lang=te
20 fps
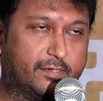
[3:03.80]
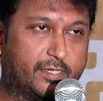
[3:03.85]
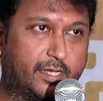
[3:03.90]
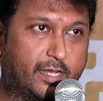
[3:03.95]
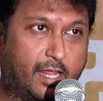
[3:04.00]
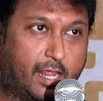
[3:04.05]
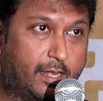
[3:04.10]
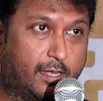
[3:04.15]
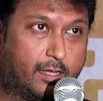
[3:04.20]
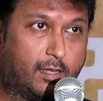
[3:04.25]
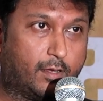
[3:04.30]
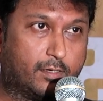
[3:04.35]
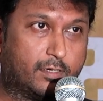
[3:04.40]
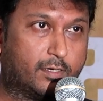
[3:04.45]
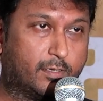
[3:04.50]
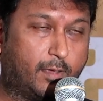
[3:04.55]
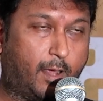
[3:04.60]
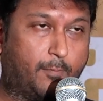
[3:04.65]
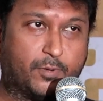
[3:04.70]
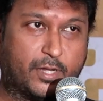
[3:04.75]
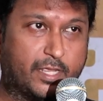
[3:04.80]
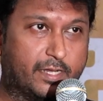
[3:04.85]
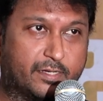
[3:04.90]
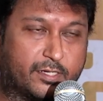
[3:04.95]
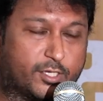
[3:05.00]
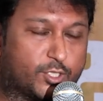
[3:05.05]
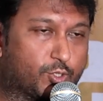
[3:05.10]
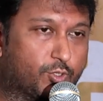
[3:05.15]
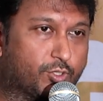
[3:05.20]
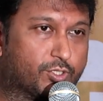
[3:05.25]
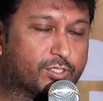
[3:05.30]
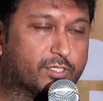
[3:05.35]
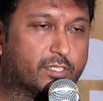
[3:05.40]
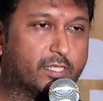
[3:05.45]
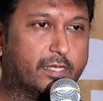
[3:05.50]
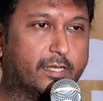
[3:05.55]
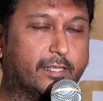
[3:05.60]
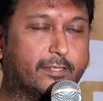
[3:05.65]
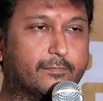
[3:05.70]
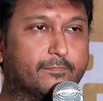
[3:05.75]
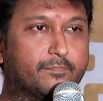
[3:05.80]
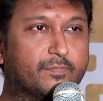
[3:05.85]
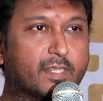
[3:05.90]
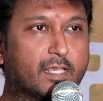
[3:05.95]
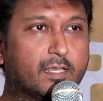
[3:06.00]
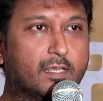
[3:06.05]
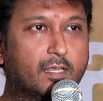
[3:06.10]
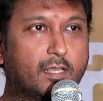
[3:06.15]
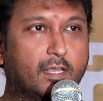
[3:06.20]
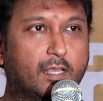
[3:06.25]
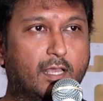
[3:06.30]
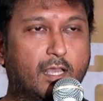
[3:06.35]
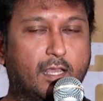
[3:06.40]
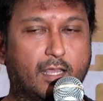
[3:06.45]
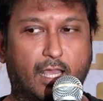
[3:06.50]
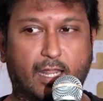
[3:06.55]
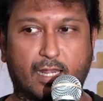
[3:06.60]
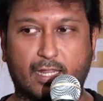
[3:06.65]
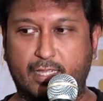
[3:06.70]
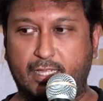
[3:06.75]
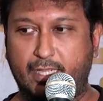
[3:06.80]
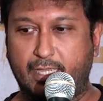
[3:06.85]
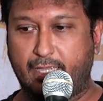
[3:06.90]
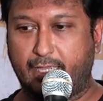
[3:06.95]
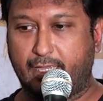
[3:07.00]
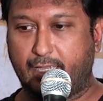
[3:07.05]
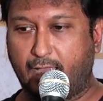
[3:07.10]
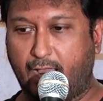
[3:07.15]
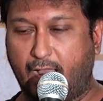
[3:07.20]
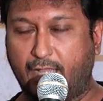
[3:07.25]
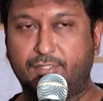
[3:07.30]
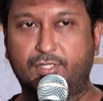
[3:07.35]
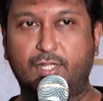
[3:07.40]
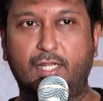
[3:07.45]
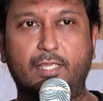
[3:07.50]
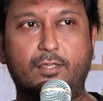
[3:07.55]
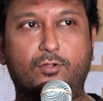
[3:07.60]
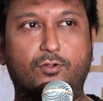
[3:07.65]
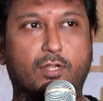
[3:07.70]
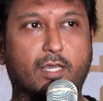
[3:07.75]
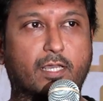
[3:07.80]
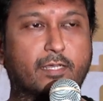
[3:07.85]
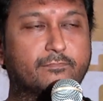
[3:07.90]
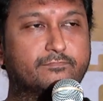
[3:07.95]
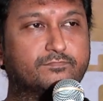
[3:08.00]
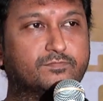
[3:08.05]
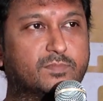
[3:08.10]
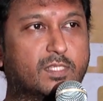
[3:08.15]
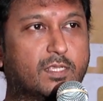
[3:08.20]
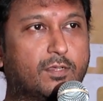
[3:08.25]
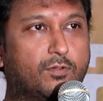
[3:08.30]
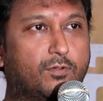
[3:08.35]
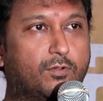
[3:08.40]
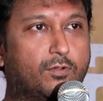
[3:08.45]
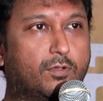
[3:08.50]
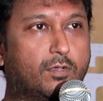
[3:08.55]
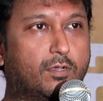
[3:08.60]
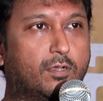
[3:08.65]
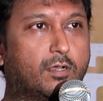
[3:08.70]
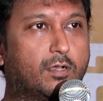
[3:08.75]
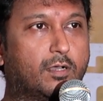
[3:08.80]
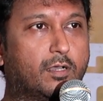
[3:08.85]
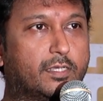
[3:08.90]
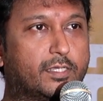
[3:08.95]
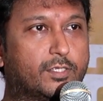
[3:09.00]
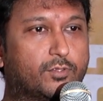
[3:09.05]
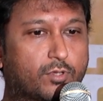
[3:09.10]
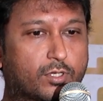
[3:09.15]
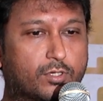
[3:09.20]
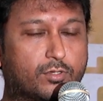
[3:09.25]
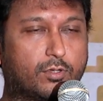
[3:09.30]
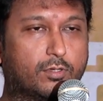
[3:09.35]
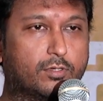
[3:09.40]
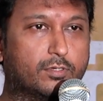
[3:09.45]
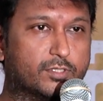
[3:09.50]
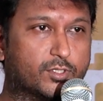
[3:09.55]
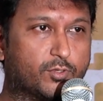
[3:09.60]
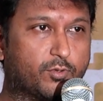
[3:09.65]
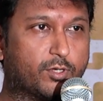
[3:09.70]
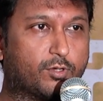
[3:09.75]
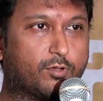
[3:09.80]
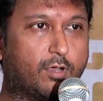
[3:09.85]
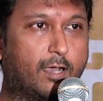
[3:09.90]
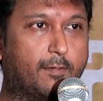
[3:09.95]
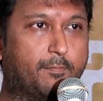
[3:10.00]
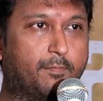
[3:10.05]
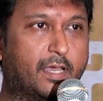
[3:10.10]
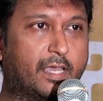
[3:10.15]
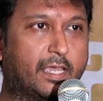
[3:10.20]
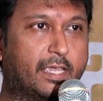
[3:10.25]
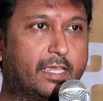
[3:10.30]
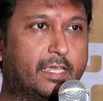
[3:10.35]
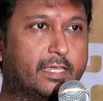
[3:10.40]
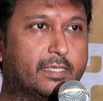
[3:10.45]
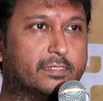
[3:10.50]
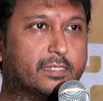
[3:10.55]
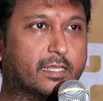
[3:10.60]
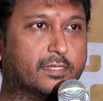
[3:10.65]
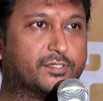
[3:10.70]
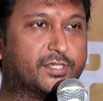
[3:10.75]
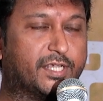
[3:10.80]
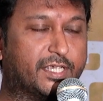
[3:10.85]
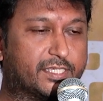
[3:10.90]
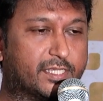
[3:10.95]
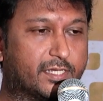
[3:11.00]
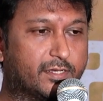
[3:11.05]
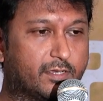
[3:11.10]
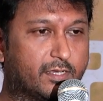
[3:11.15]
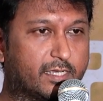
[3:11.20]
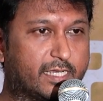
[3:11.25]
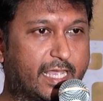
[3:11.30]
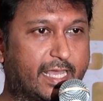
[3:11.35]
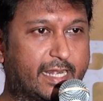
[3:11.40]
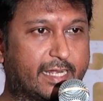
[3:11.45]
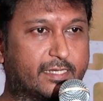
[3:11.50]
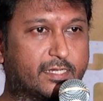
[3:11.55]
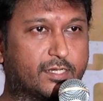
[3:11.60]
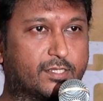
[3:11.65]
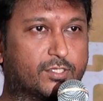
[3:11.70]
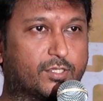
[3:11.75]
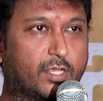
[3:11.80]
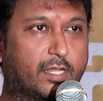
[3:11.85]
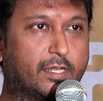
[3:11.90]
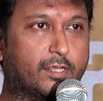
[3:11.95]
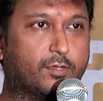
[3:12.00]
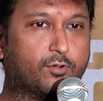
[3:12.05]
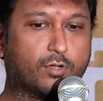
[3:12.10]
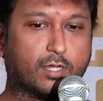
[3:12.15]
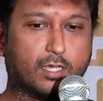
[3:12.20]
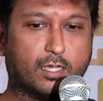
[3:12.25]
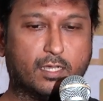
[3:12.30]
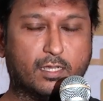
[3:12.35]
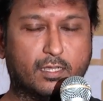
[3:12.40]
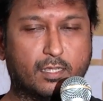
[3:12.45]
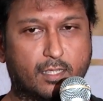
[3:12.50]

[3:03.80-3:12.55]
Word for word: చేయాలని అన్న అప్పుడే ఇంట్రెస్ట్ వస్తుందండి అది అలాగే అంజలి కూడా ఇదివరకు ఇంతవరకు అమ్మాయి తను చేసిన క్యారెక్టర్స్ అన్నీ కూడా